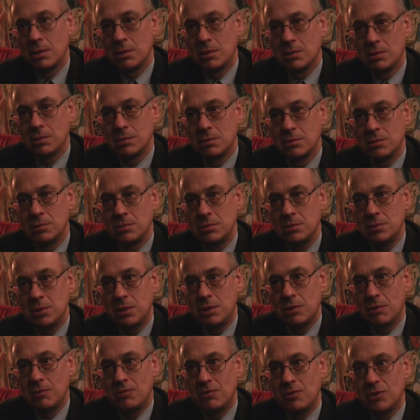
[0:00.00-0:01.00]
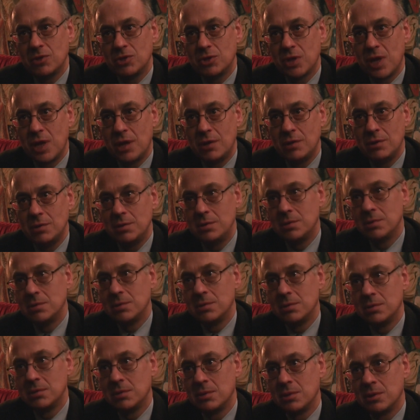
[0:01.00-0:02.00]
e, niedowierzanie,
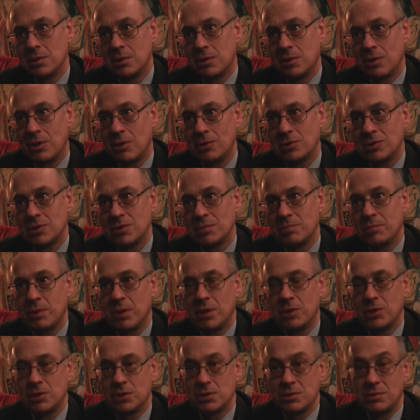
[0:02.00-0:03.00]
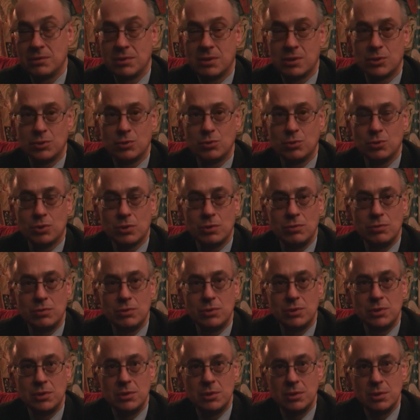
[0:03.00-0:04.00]
rozpacz, no też dużo
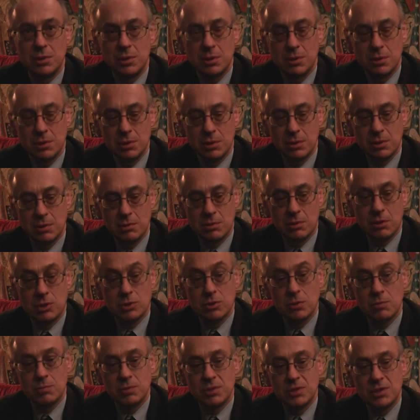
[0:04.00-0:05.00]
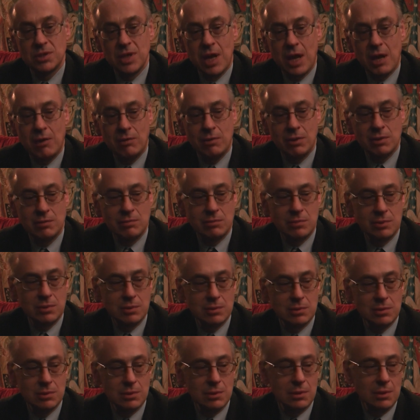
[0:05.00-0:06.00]
ludzi osób znałem.
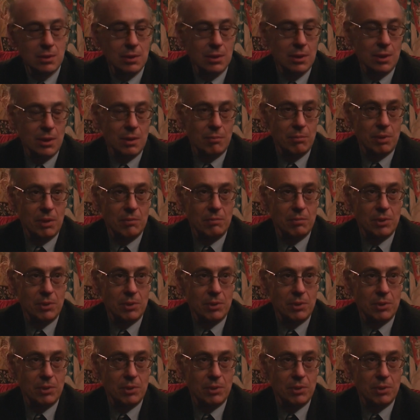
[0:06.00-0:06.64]
Pan